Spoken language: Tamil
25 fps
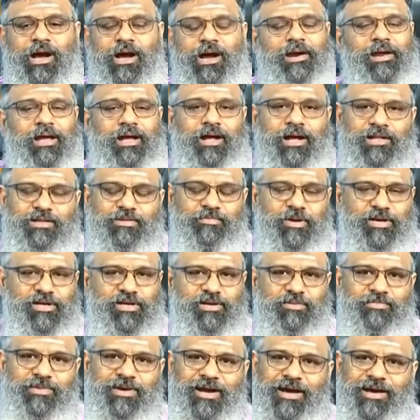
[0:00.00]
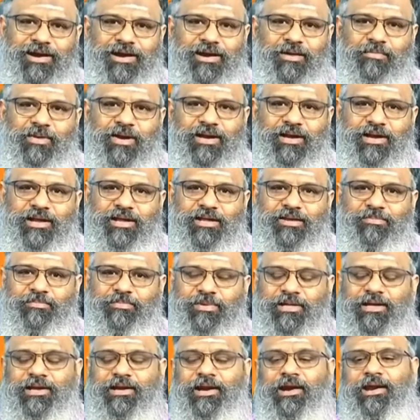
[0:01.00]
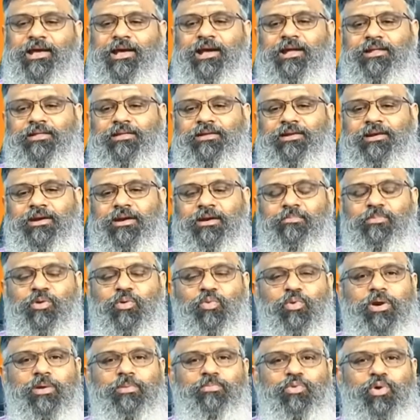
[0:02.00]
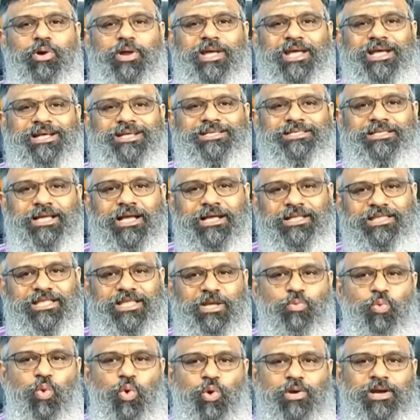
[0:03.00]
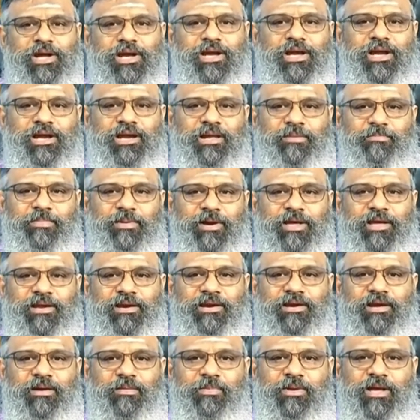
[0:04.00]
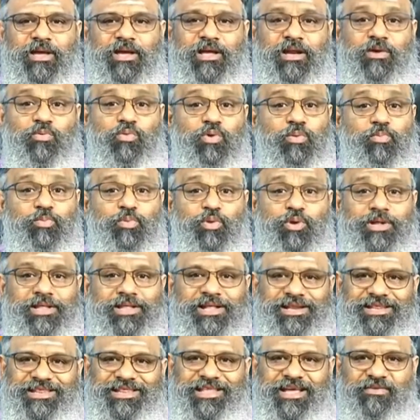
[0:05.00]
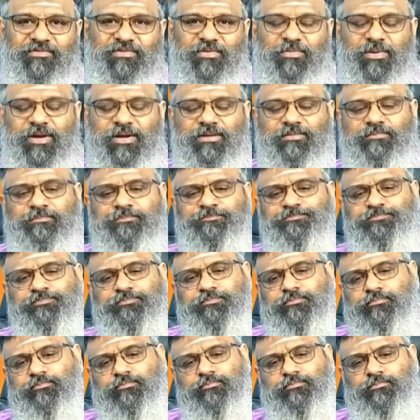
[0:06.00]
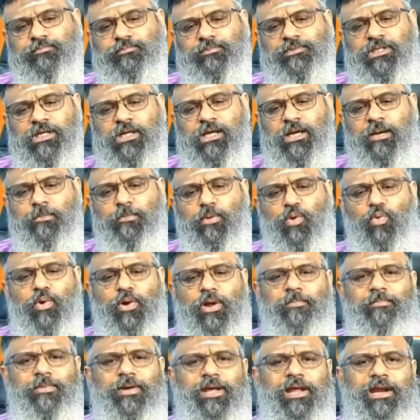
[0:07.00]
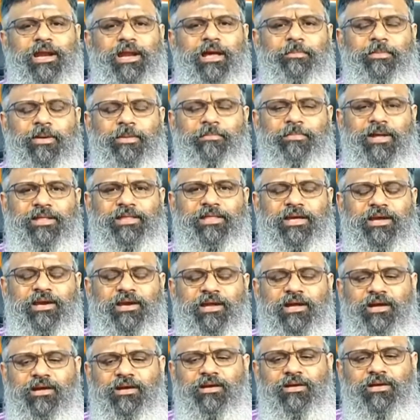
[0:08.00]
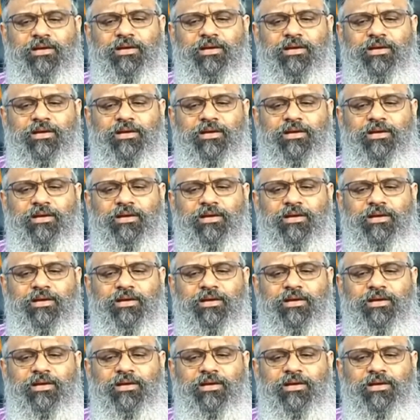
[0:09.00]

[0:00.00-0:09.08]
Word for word: ஆனால் அது மட்டும் காரணமாக இருப்பது கிடையாது நம்ம உடம்புடைய சக்தி ஓட்டங்கள் எப்படி இருக்குது அப்படிங்கிற ஒரு புரிதல் தேவைமா நம்ம உடம்பு எல்லாமே பார்த்திங்கன்னா